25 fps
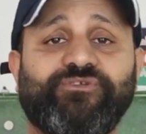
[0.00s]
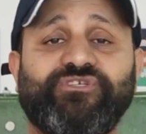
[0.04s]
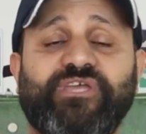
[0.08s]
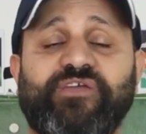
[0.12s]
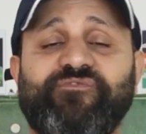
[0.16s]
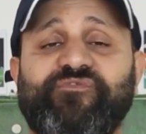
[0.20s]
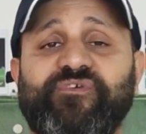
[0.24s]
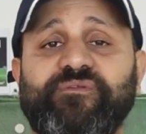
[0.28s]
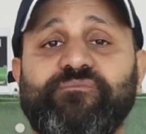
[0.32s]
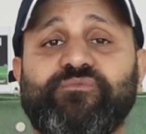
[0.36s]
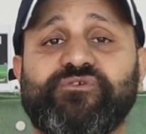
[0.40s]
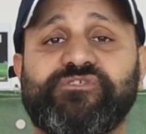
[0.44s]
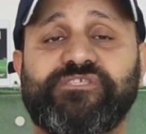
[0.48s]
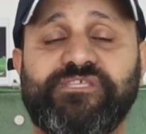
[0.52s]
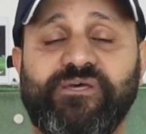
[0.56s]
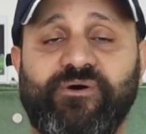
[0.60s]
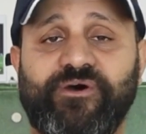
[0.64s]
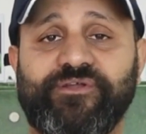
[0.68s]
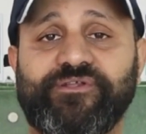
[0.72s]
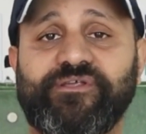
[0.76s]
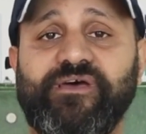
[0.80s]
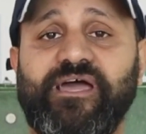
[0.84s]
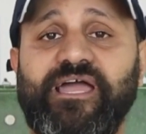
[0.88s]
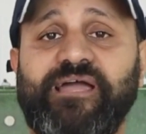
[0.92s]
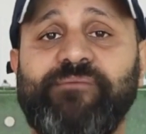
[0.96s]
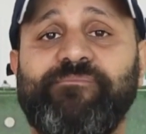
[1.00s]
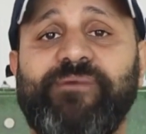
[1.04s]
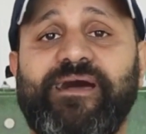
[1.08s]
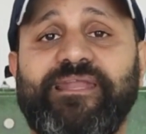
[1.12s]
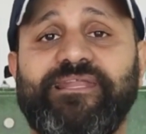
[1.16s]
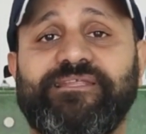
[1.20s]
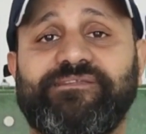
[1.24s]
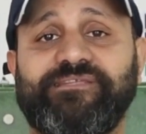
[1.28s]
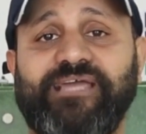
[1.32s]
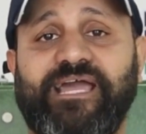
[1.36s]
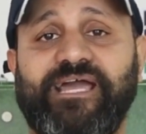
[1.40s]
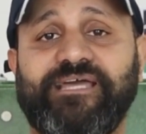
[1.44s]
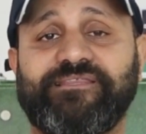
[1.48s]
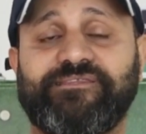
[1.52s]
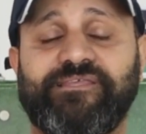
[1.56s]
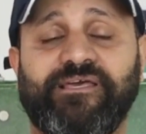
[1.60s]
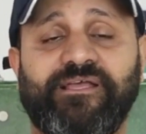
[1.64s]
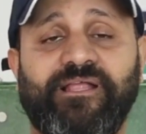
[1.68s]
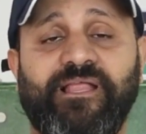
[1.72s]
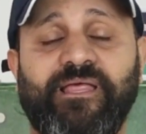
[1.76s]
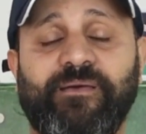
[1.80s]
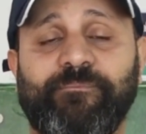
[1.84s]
وشايفين مستوى الرائع مع الاتحاد